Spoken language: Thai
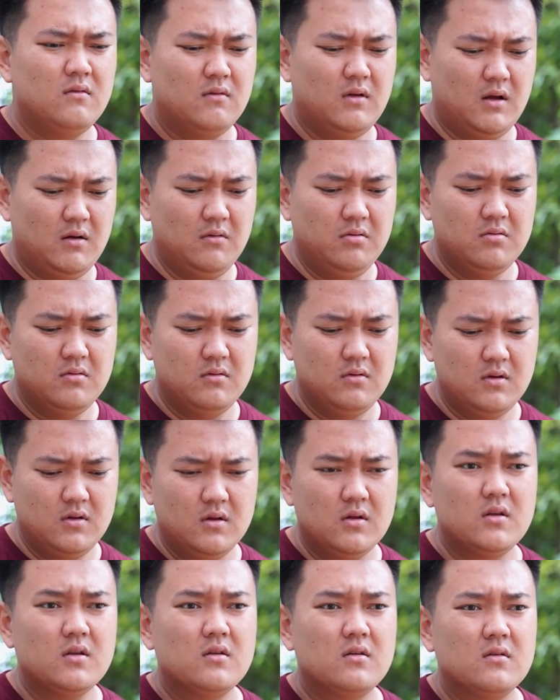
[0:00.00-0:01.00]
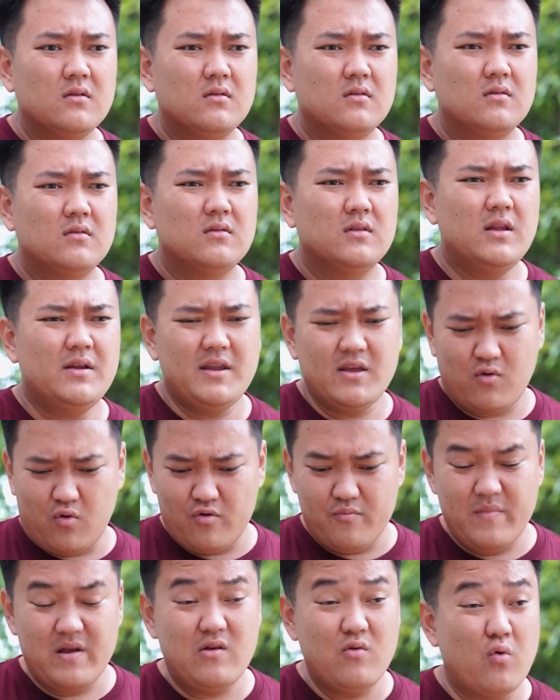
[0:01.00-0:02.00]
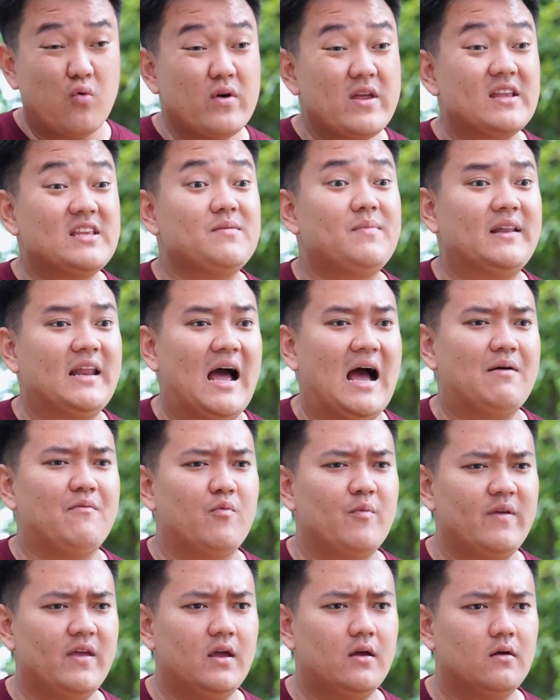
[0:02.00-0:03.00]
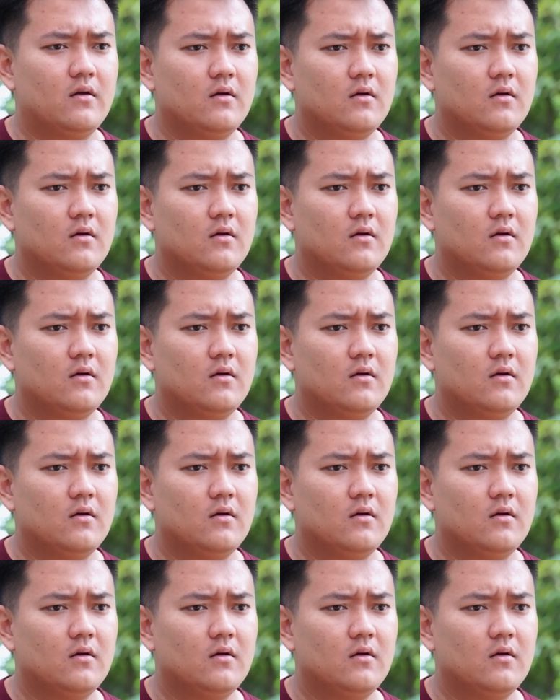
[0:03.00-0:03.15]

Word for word: เอ้าแล้วนี่คุณไม่รู้คุณยังจะมาถามผมอีก